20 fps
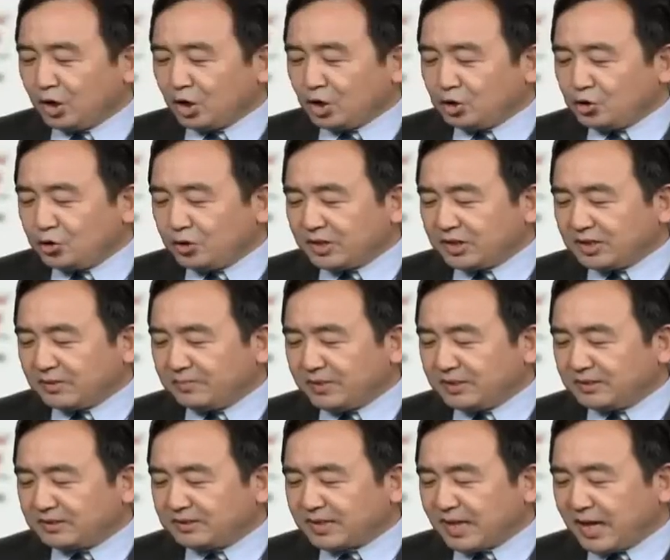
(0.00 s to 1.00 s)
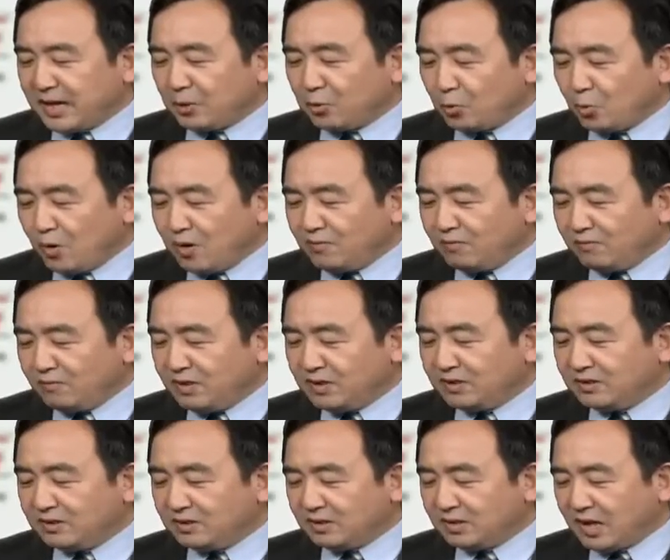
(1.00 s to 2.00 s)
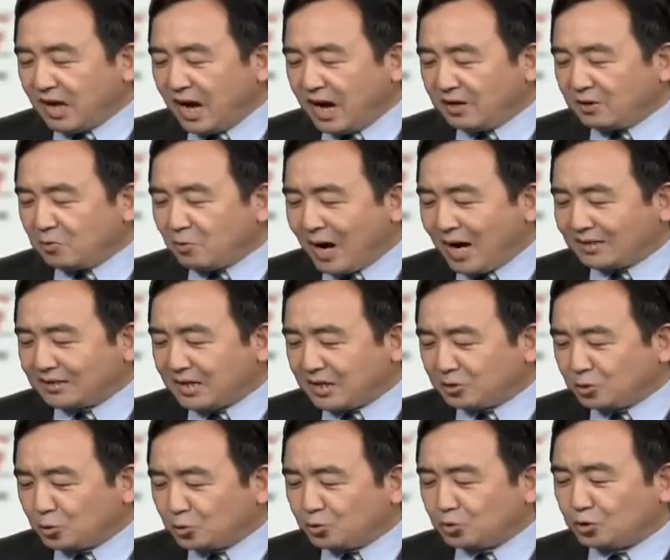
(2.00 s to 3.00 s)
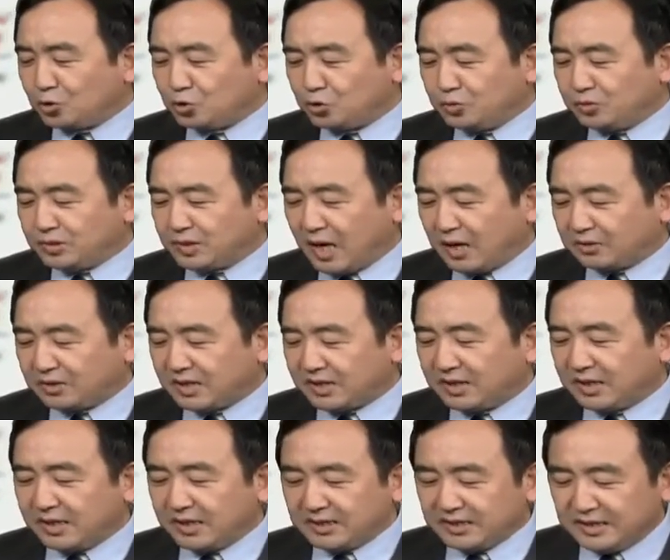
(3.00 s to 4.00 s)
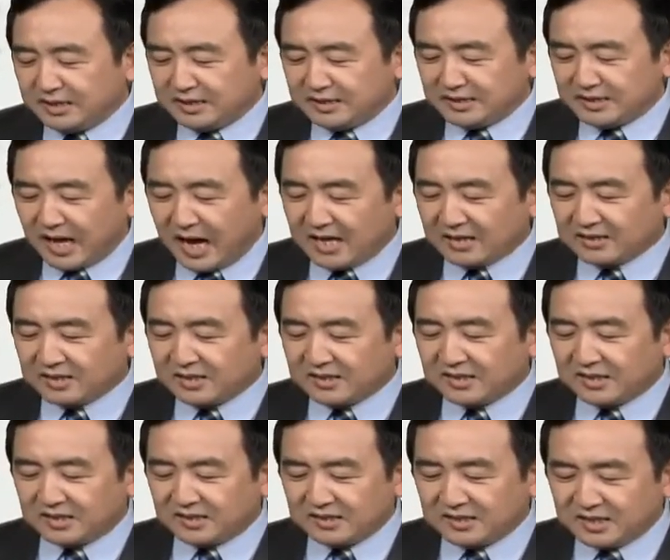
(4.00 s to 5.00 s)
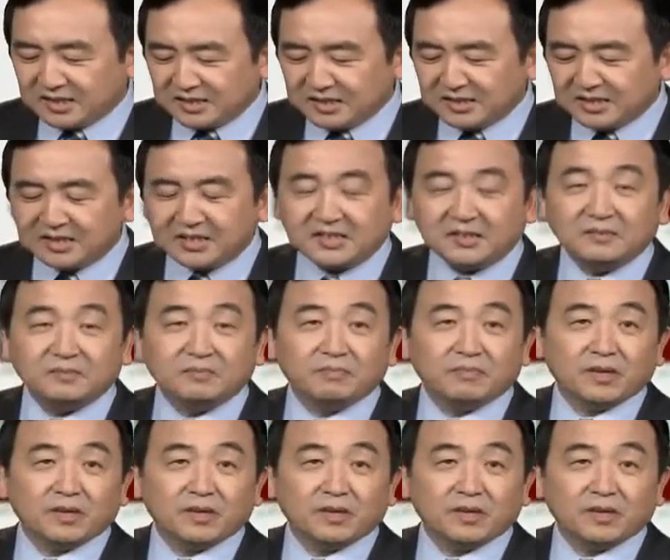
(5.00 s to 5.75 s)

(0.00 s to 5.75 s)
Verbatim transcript: 学者们在官文行话当中寻找着隐藏着的信息，